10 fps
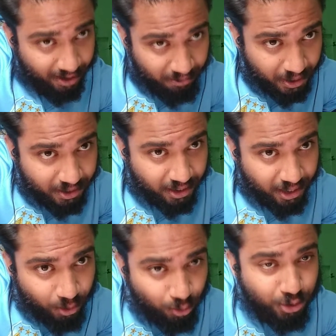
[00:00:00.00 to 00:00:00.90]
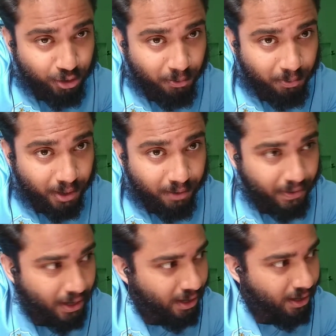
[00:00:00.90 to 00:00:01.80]
रणबीर सिंह ने उसके ऊपर
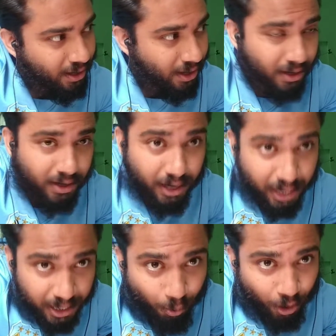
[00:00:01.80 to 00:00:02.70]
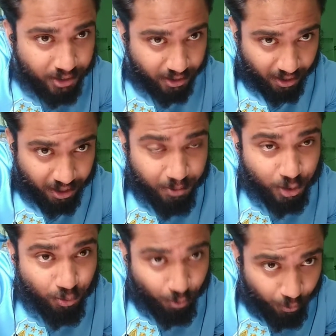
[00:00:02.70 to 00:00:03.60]
ये गली बॉयज़ करके अभी
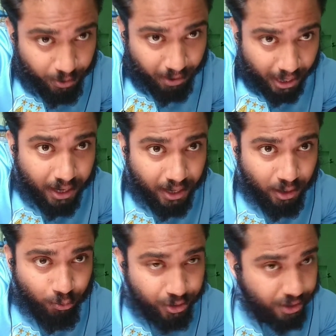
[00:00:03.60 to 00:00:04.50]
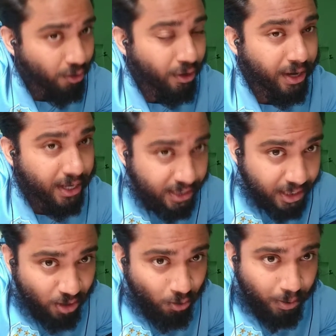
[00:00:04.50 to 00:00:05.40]
जो मूवी बन रहा है ना उसके और नेजी
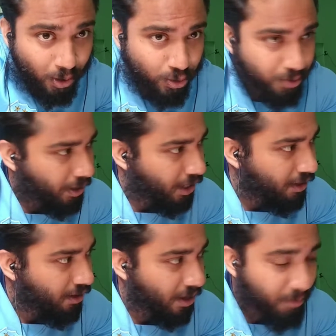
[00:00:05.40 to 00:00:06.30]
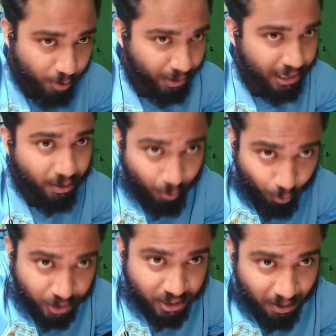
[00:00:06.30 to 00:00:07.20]
के ऊपर उसमें एमी बन टाइप भी
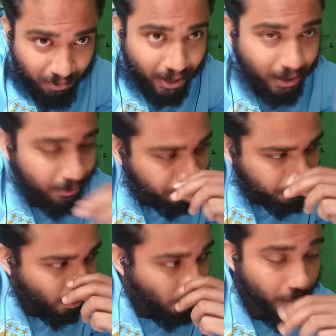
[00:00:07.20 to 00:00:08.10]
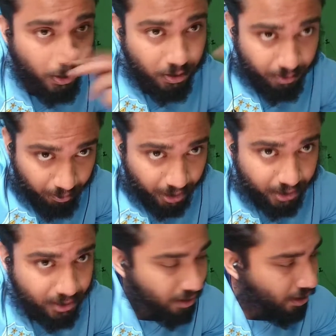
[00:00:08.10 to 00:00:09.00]
बहुत जगह पे है वीडियोज़ में हम देख
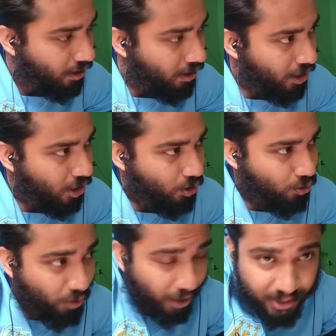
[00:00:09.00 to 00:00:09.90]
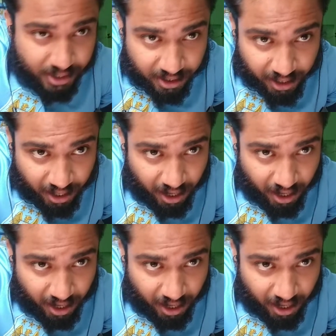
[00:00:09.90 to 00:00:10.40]
सकते हैं तो ऐसे